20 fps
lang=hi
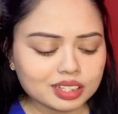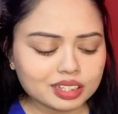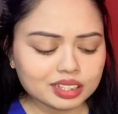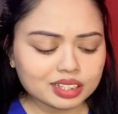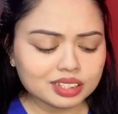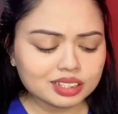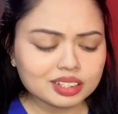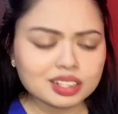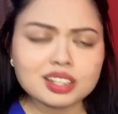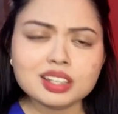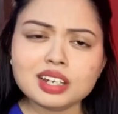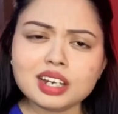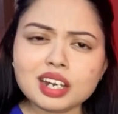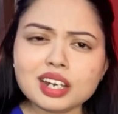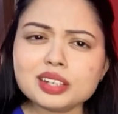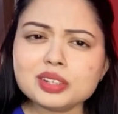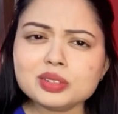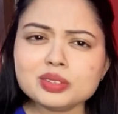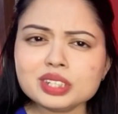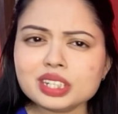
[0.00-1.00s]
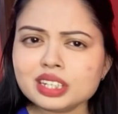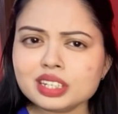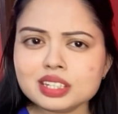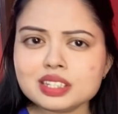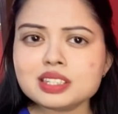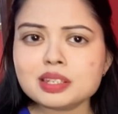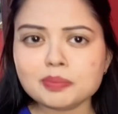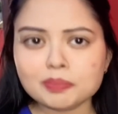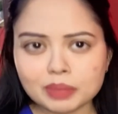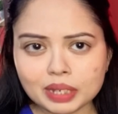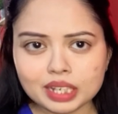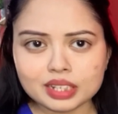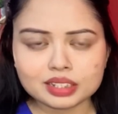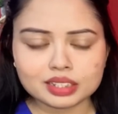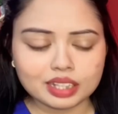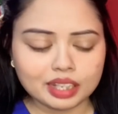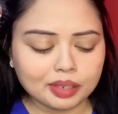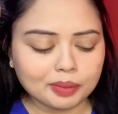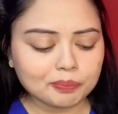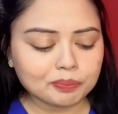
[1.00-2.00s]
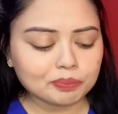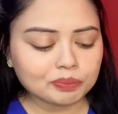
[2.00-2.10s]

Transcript: लेकिन आई डोंट थिंक इज अ बैड गाय